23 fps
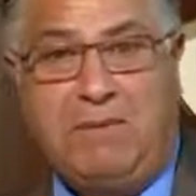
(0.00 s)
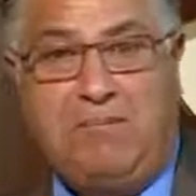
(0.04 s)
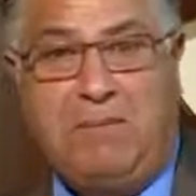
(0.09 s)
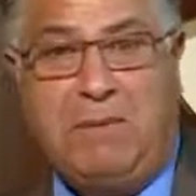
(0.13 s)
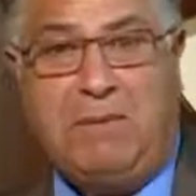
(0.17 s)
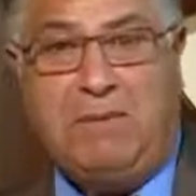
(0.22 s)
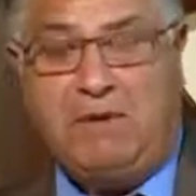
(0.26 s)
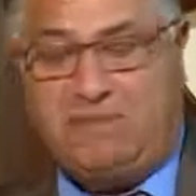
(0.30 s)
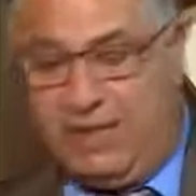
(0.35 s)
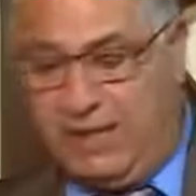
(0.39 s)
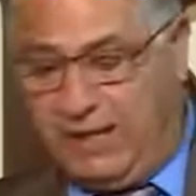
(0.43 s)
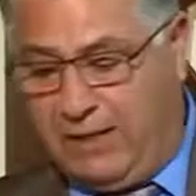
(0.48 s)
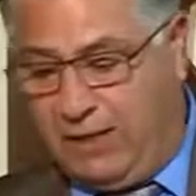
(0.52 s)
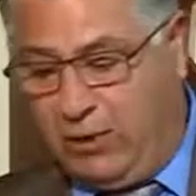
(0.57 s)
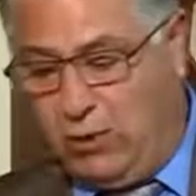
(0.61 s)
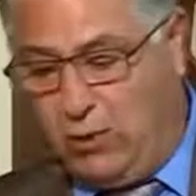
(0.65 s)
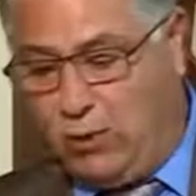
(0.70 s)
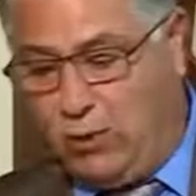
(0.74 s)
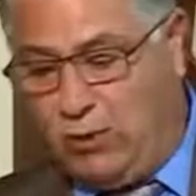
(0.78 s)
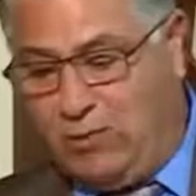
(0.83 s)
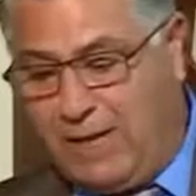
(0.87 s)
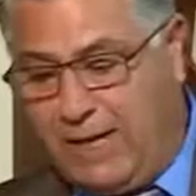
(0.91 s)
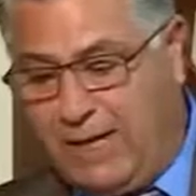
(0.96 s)
من مفاعيل
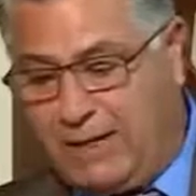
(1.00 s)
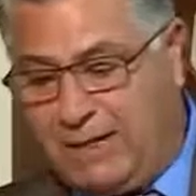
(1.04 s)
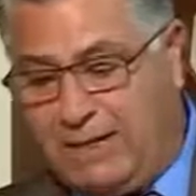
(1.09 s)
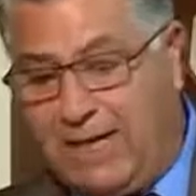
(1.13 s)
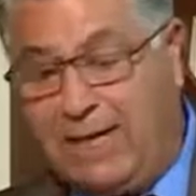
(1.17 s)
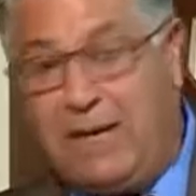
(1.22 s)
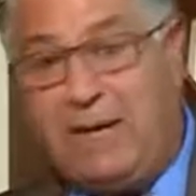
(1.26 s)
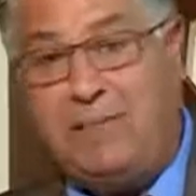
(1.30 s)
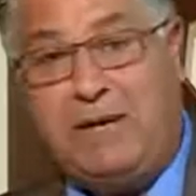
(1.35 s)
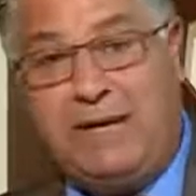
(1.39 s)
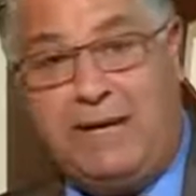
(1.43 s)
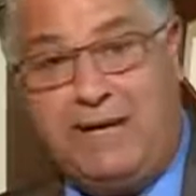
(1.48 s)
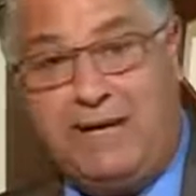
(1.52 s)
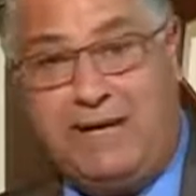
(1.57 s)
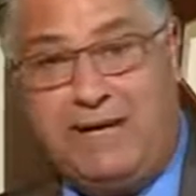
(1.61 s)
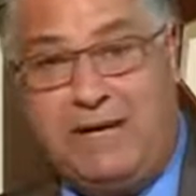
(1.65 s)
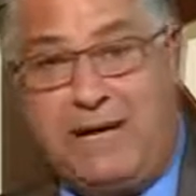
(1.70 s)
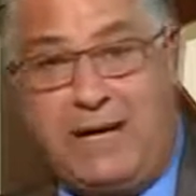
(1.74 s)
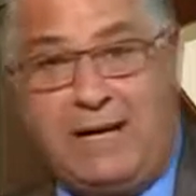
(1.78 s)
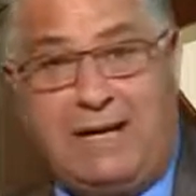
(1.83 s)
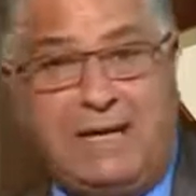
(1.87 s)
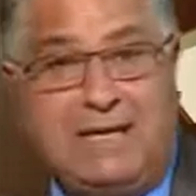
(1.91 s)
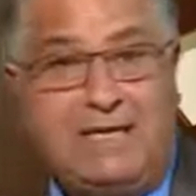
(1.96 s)
العقوبات
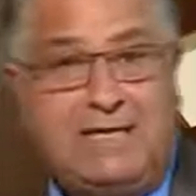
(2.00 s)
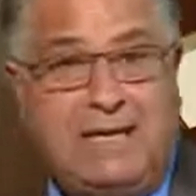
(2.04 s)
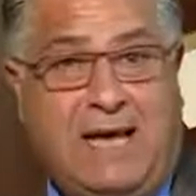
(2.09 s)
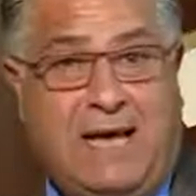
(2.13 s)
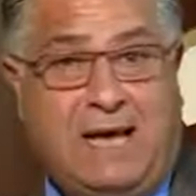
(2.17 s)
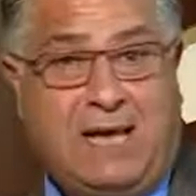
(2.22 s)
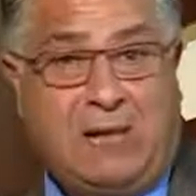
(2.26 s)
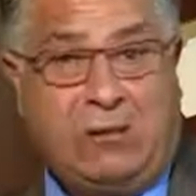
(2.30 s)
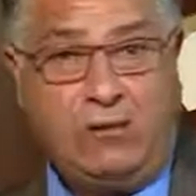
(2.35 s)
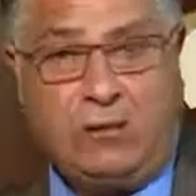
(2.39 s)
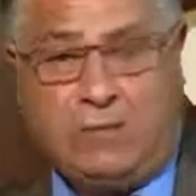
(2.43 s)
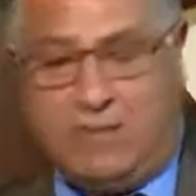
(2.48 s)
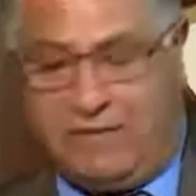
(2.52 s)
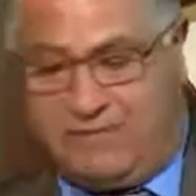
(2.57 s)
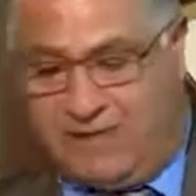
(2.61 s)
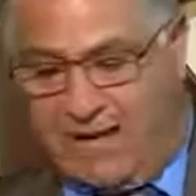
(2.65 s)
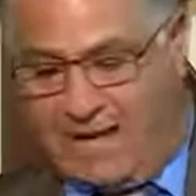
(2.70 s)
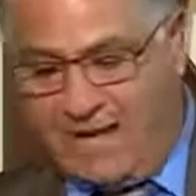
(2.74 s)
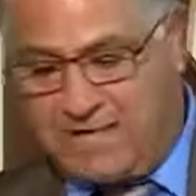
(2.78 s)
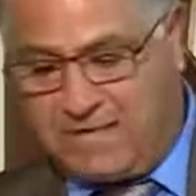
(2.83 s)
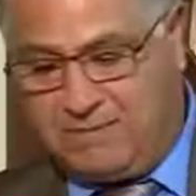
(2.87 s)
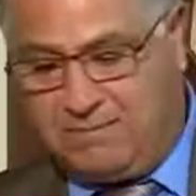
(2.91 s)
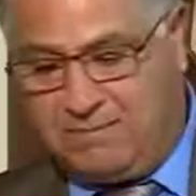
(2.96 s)
الأمريكية ليس على سوريا
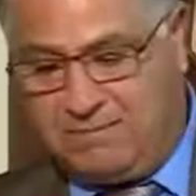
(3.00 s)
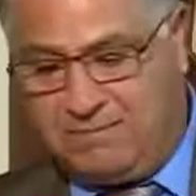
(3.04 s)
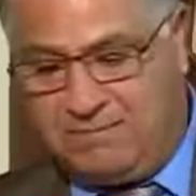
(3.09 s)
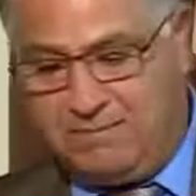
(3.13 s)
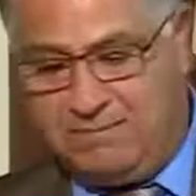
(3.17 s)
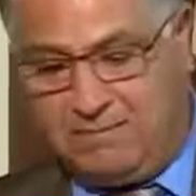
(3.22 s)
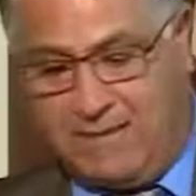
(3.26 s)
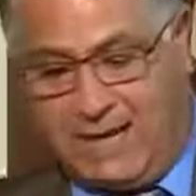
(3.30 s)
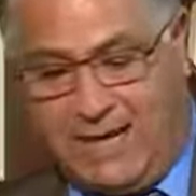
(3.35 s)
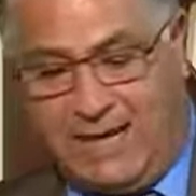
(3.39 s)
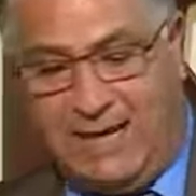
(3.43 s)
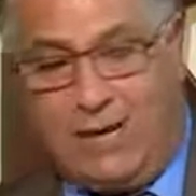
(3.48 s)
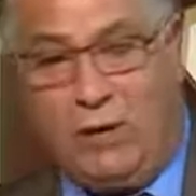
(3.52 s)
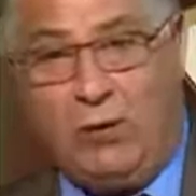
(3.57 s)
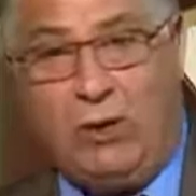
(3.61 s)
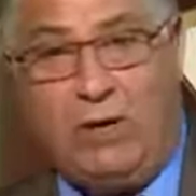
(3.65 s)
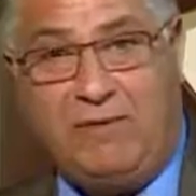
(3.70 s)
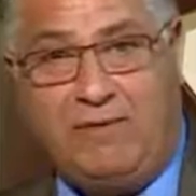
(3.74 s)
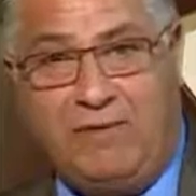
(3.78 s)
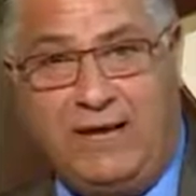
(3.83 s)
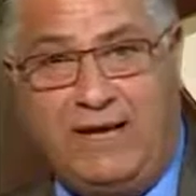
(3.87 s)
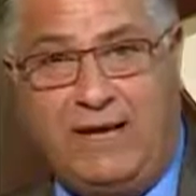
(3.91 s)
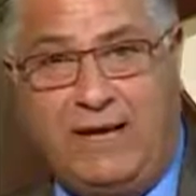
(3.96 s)
فحسب بل على
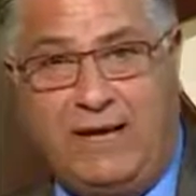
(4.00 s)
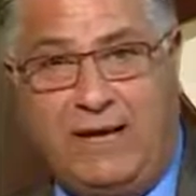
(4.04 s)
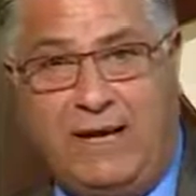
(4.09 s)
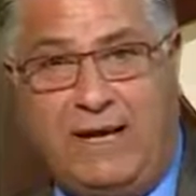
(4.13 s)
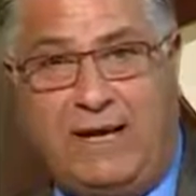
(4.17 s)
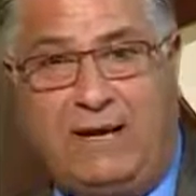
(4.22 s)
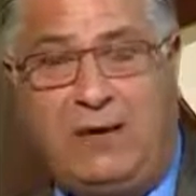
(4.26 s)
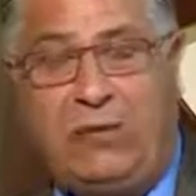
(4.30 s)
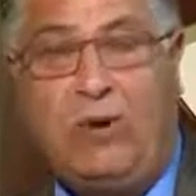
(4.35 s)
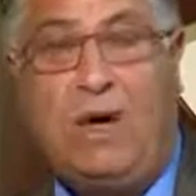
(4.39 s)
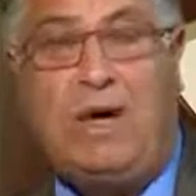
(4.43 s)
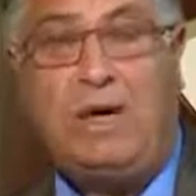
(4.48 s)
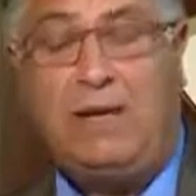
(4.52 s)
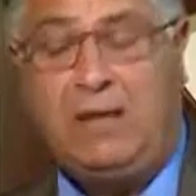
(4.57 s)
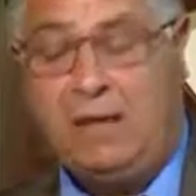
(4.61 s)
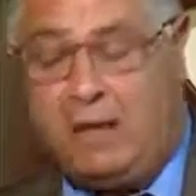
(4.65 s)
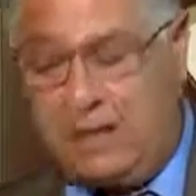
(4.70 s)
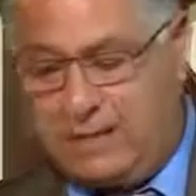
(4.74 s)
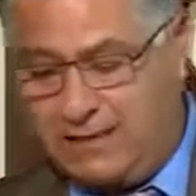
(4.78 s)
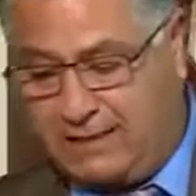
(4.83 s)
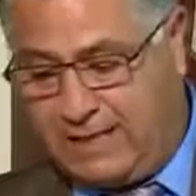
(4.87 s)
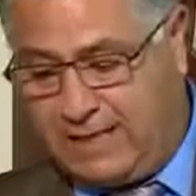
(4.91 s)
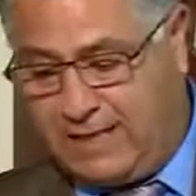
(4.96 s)
حلفائها
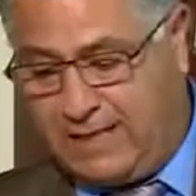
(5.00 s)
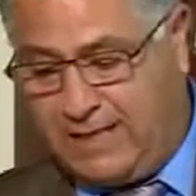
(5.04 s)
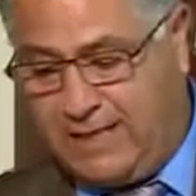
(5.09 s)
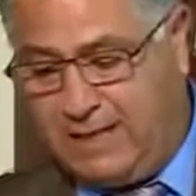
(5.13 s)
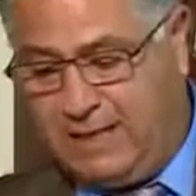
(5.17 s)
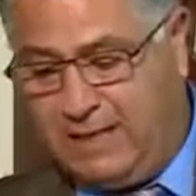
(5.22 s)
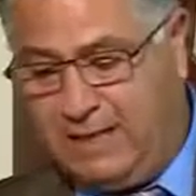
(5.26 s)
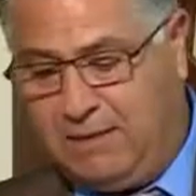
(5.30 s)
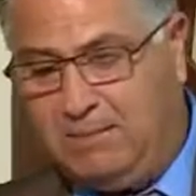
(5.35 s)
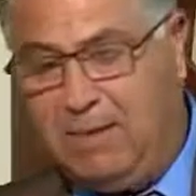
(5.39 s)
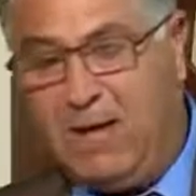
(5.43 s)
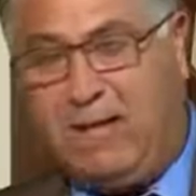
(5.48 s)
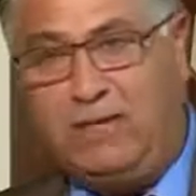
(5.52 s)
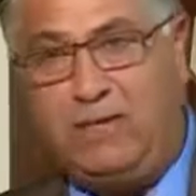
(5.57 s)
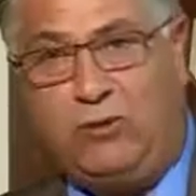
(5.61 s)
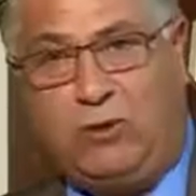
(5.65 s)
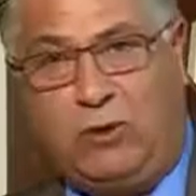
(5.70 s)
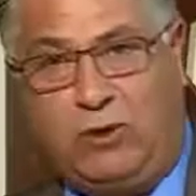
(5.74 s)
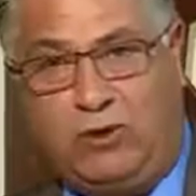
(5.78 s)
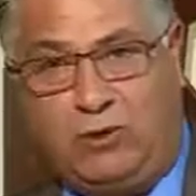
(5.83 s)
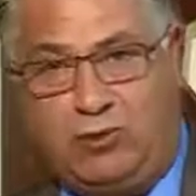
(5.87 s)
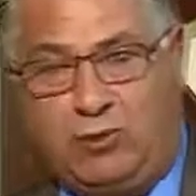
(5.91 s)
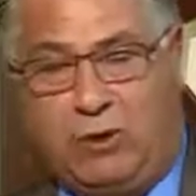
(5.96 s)
وعلاقاتها مع
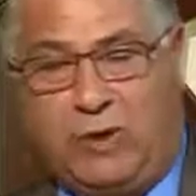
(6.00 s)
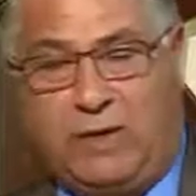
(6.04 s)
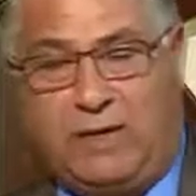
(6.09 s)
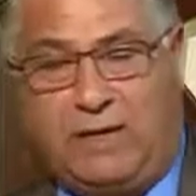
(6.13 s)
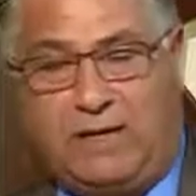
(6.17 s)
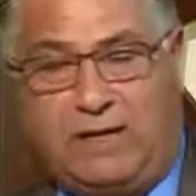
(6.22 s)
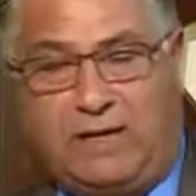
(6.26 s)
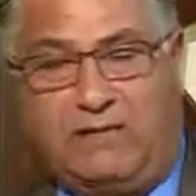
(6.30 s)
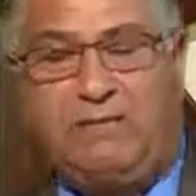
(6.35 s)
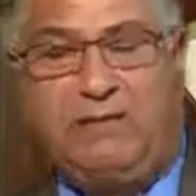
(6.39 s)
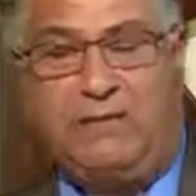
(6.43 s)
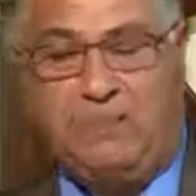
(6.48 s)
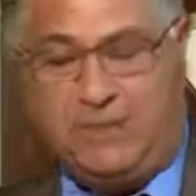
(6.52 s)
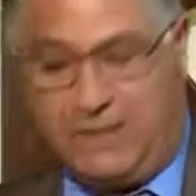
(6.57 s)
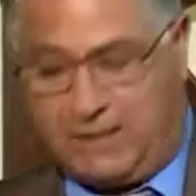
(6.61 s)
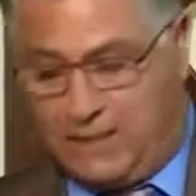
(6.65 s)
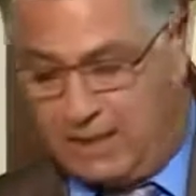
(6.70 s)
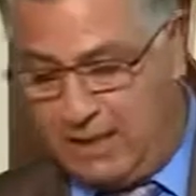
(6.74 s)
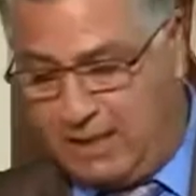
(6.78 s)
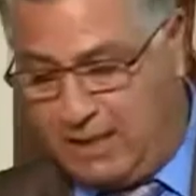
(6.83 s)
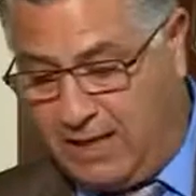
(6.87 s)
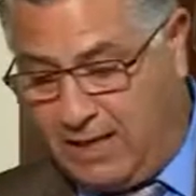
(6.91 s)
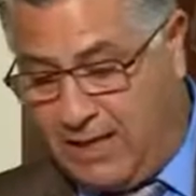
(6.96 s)
دول الجوار في
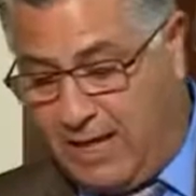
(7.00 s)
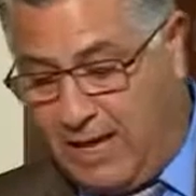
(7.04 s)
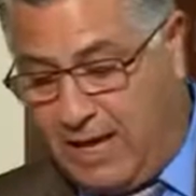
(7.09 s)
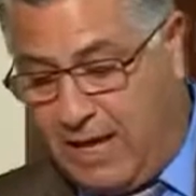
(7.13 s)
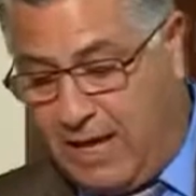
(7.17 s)
المنطقة